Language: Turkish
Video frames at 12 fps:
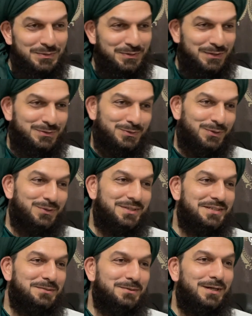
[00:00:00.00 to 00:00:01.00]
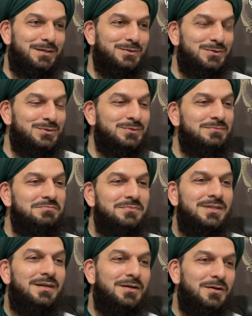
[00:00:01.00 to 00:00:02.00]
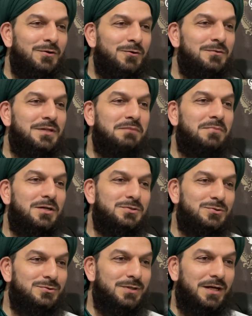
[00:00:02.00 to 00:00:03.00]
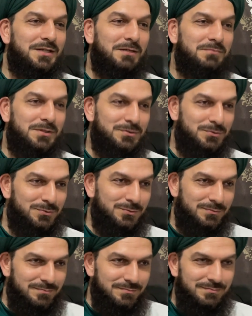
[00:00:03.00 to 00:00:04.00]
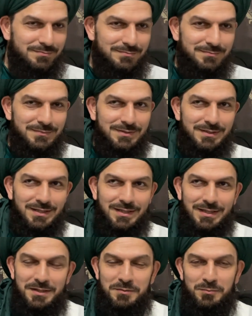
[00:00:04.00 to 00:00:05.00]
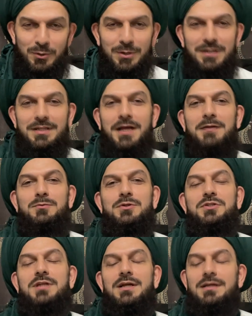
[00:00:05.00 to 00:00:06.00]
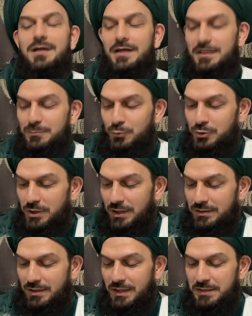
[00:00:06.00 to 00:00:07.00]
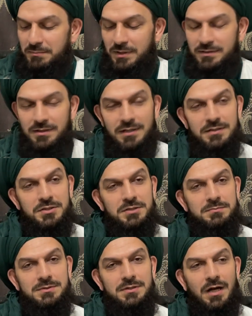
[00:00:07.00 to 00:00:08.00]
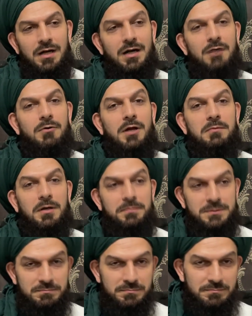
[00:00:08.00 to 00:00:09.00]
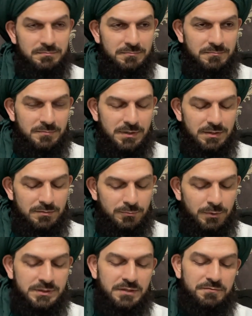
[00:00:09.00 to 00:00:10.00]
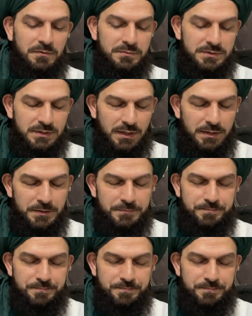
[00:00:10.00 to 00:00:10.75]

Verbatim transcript: ondan sonra onun kitabını alıyorsun, ondan başlıyorsun, ahkam kesiyorsun. Böyle değil bu işler yani. Mücadele etmek değil işimiz. Hakka varmak bizim vazifemiz yani.